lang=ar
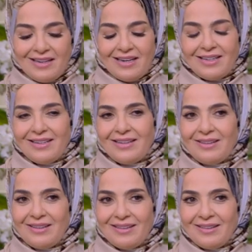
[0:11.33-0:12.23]
يعني
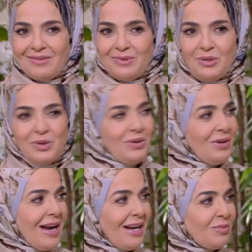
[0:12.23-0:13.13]

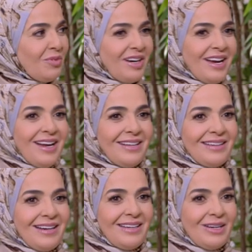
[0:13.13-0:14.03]
بيقول حاجات مفاجآت يعني